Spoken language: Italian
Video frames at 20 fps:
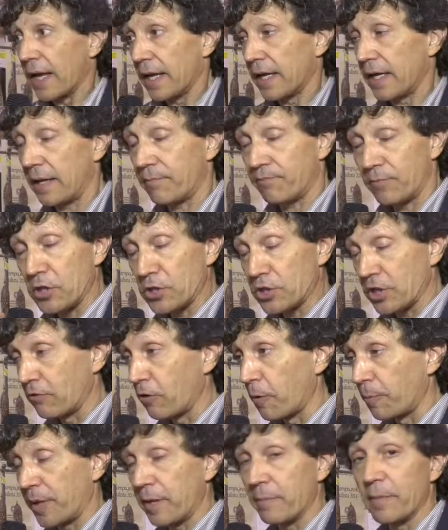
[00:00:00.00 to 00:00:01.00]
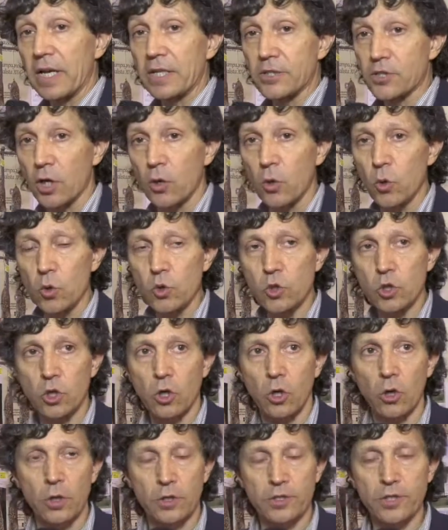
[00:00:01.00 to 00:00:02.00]
Eh, dicevo prima il
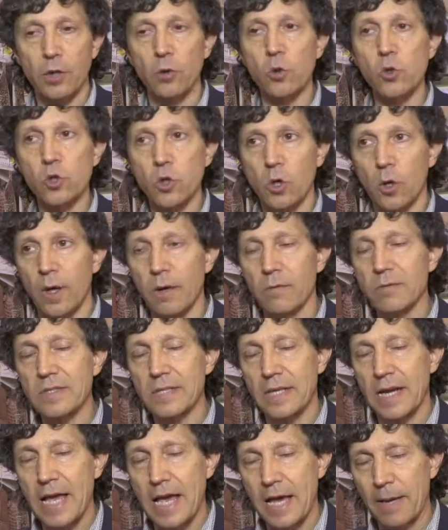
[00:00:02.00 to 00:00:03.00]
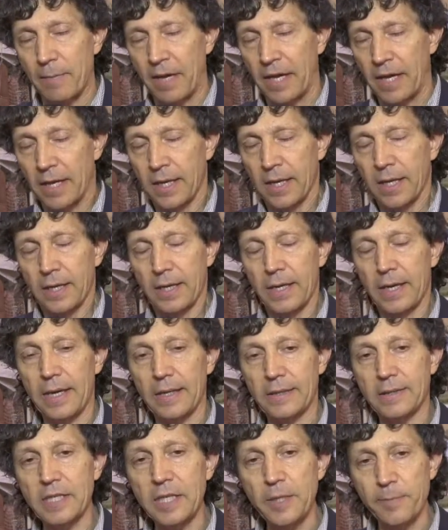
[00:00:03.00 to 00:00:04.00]
ciauscolo, il ciauscolo è un salame
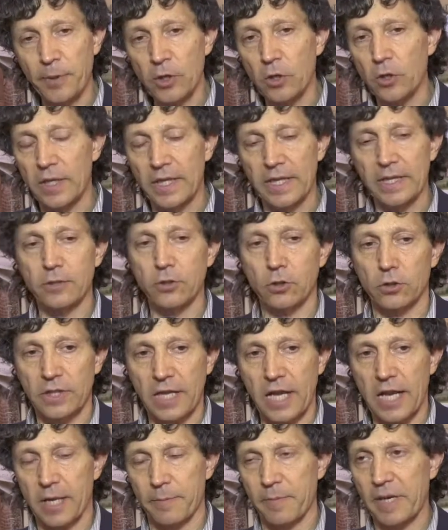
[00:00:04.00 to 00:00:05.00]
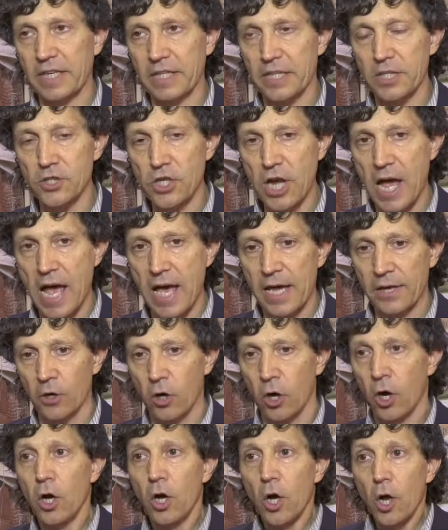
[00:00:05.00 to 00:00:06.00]
eh, tipico dell'entroterra
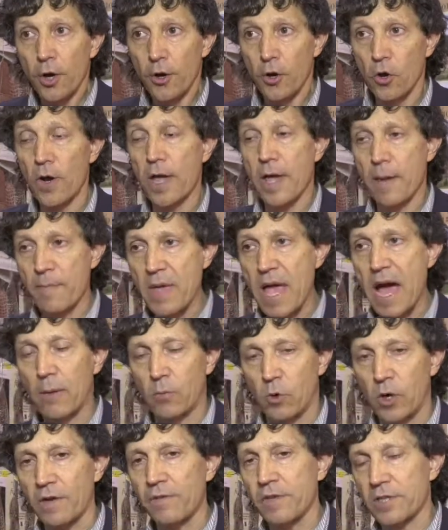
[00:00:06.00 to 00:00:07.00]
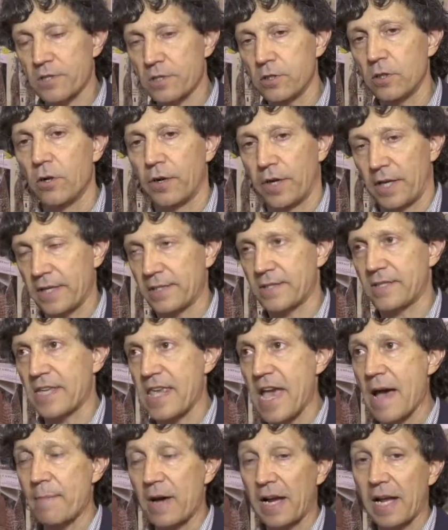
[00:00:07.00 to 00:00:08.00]
marchigiano, noi abbiamo una versione che
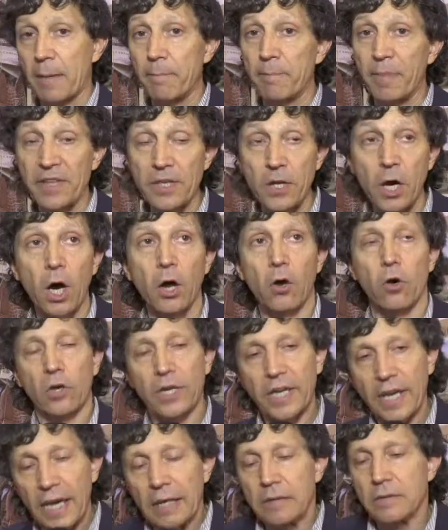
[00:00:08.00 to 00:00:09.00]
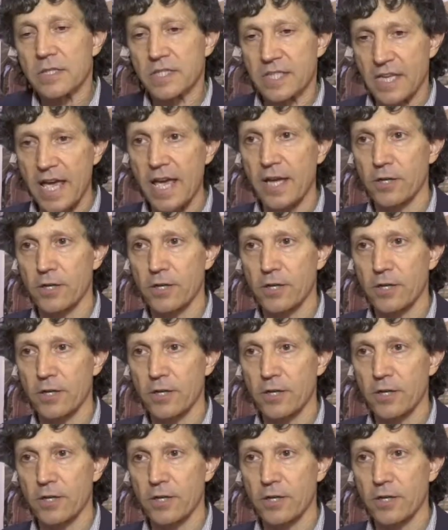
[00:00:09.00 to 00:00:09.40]
si chiama campagnolo che si è